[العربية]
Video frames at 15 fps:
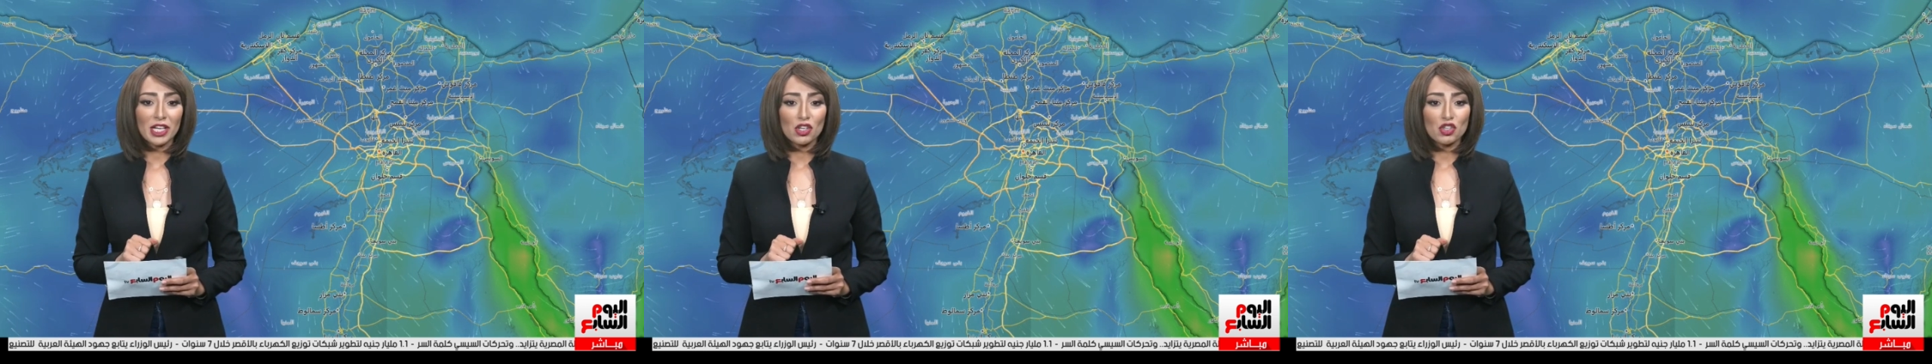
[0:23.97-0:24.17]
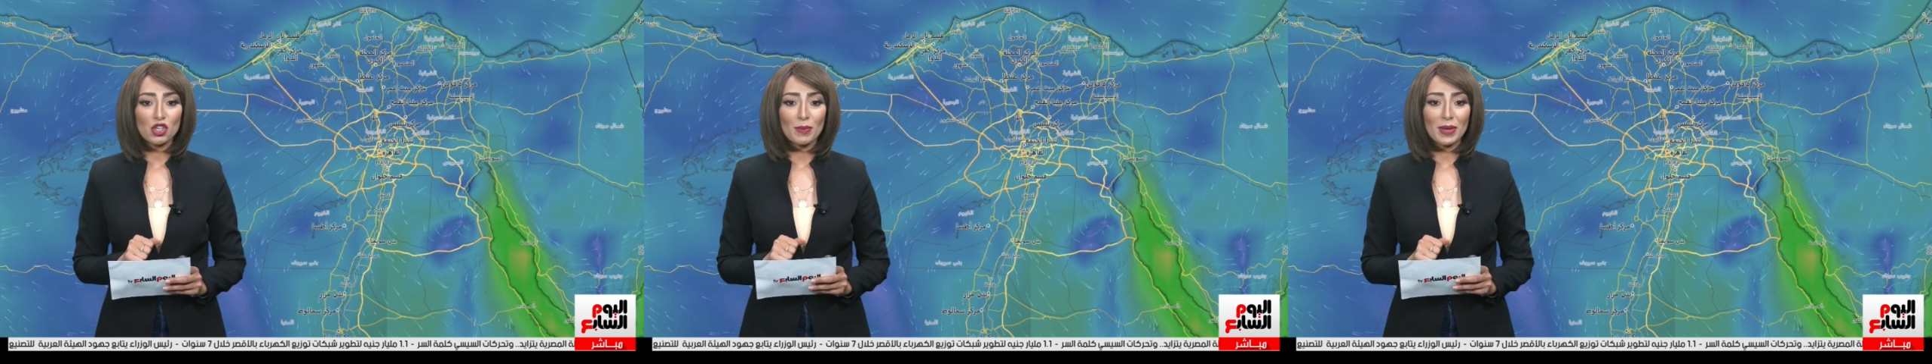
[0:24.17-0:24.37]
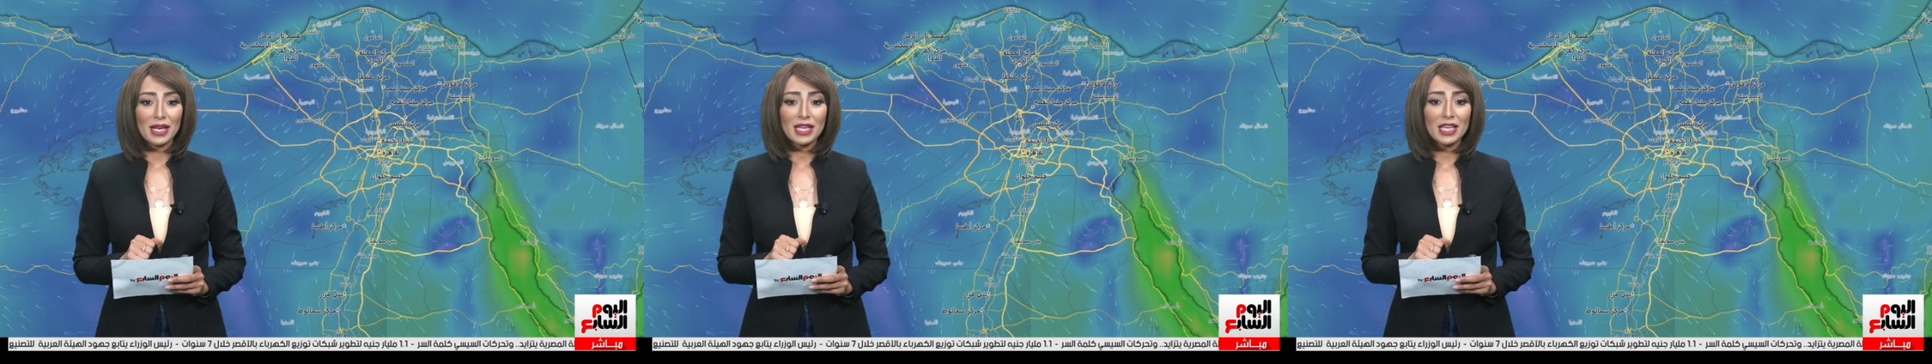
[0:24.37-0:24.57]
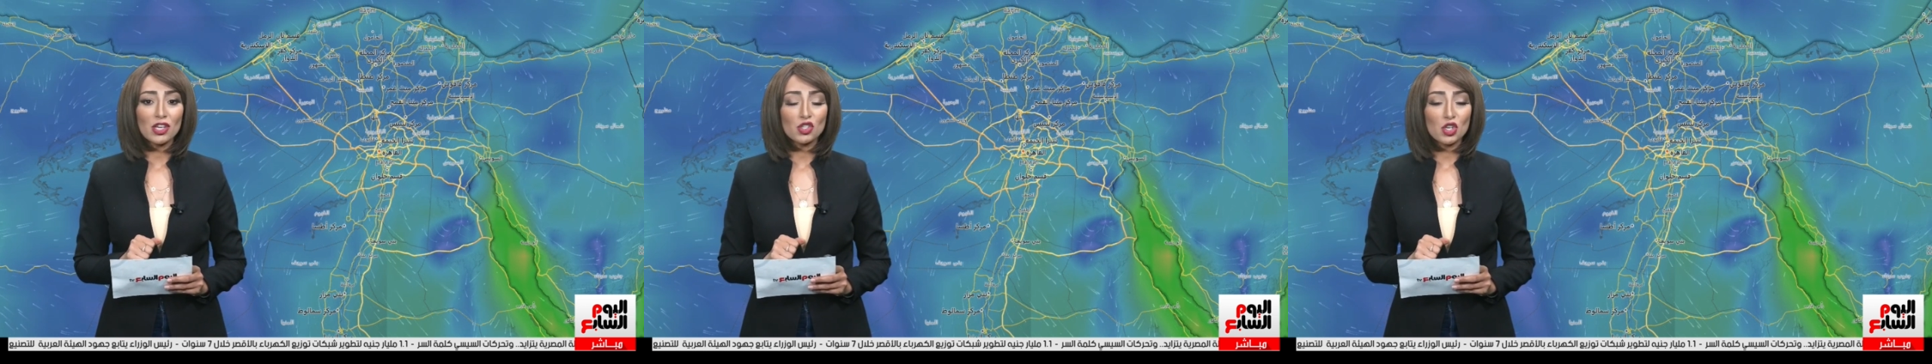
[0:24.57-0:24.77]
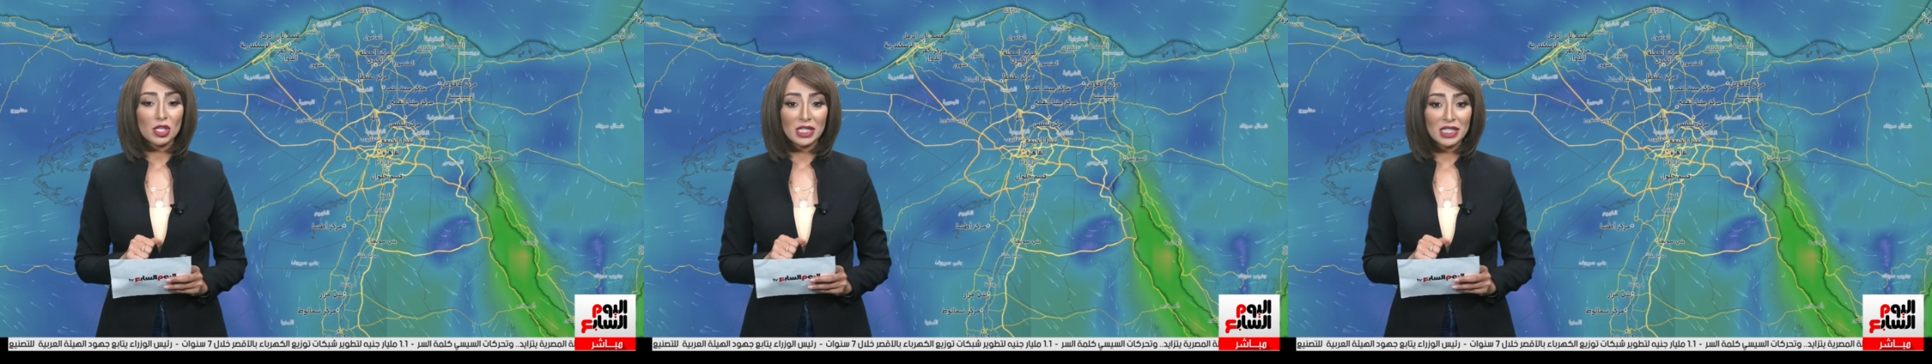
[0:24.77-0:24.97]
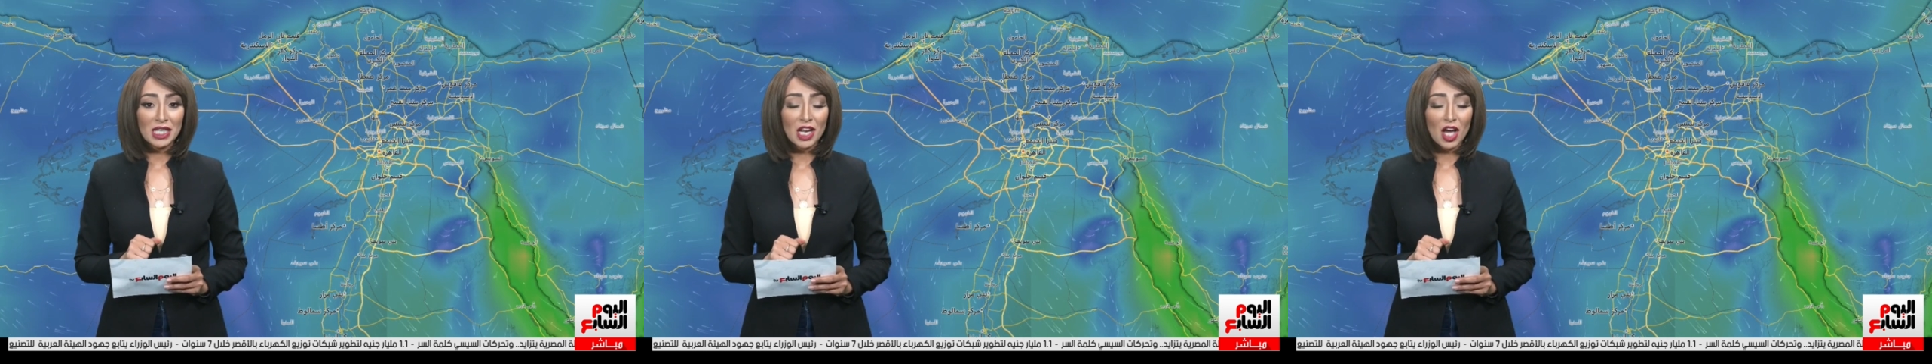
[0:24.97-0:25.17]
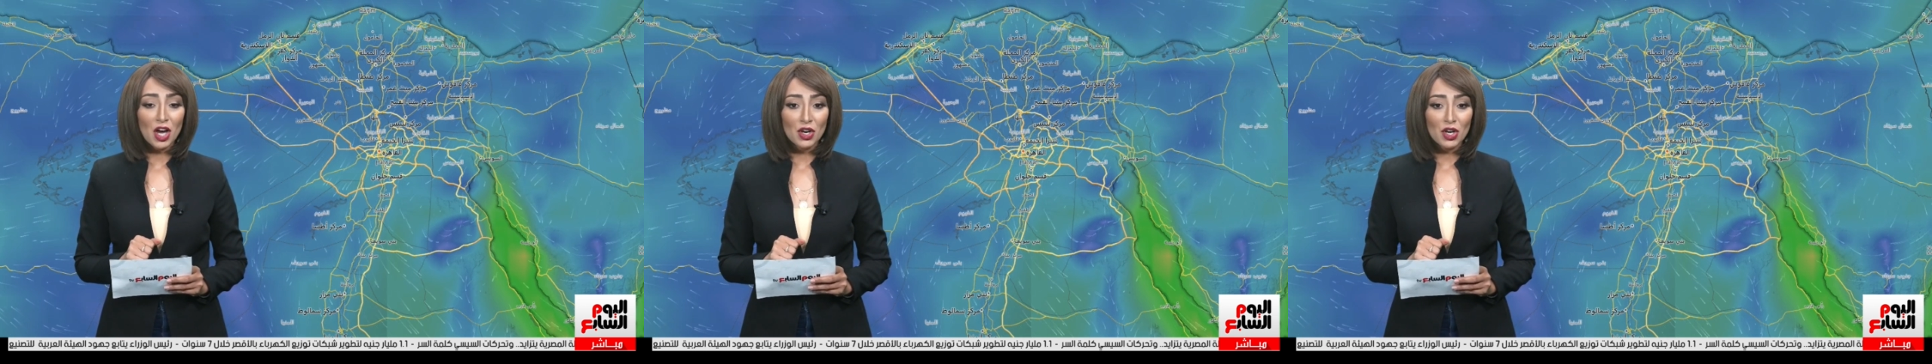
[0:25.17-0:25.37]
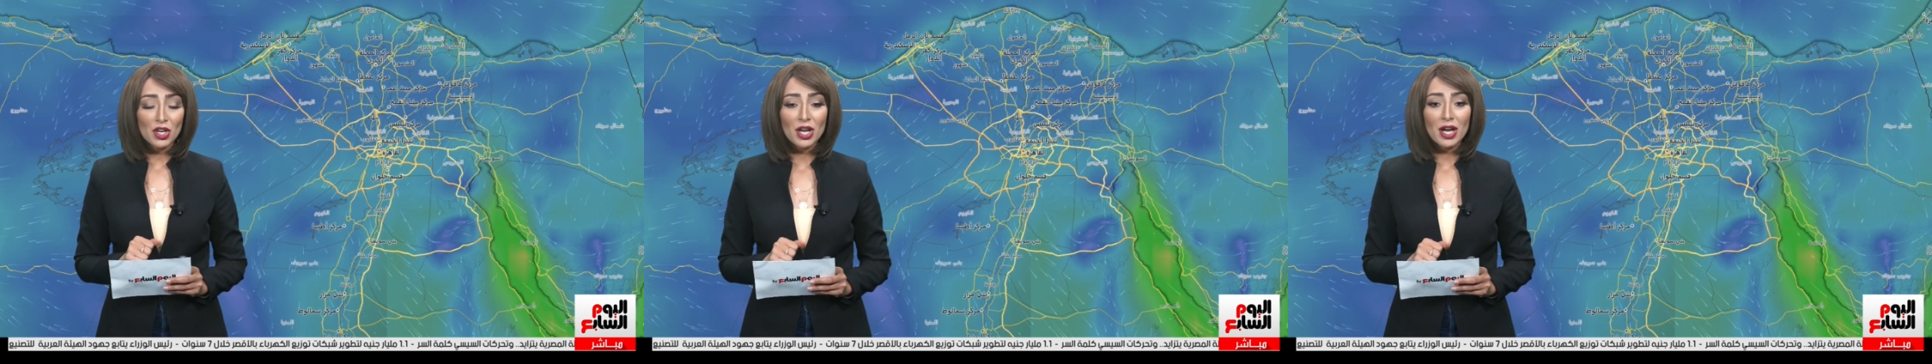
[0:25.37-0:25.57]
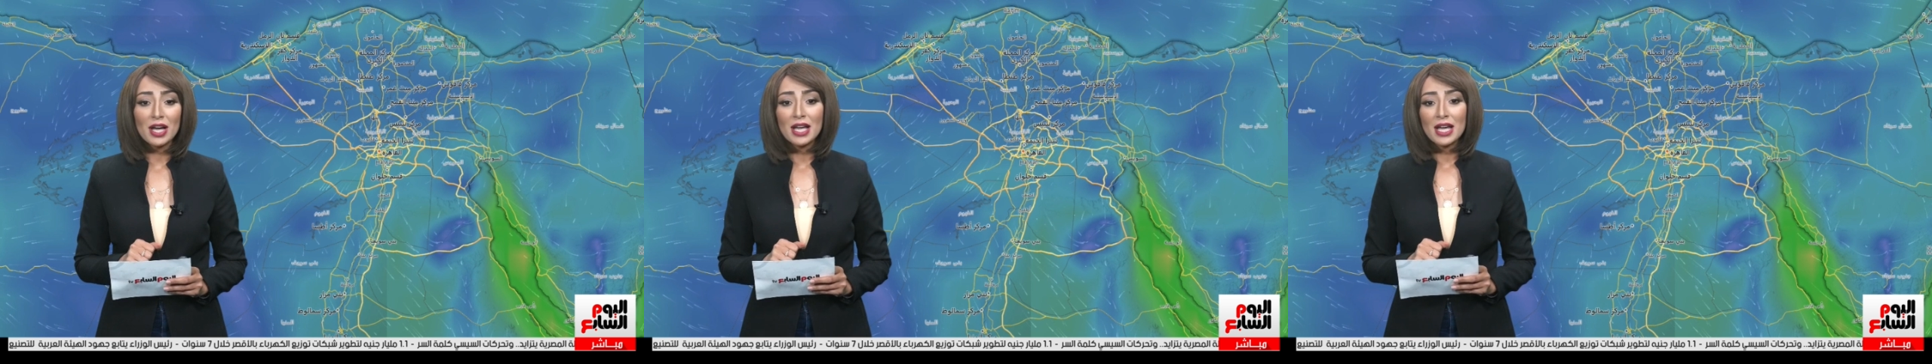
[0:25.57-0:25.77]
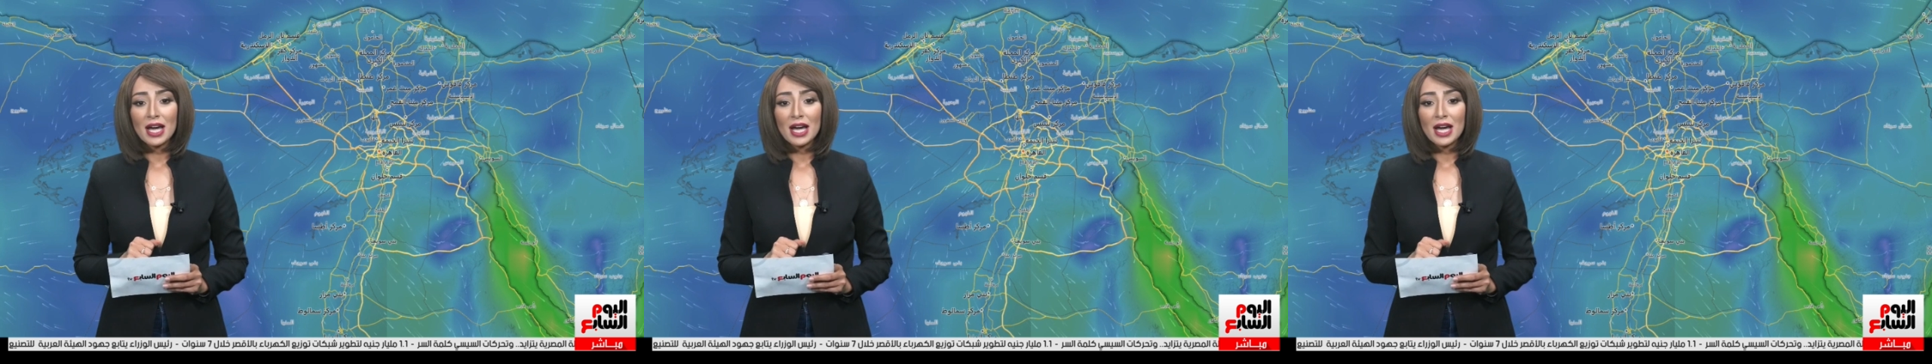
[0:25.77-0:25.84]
الشمالية شديد الحرارة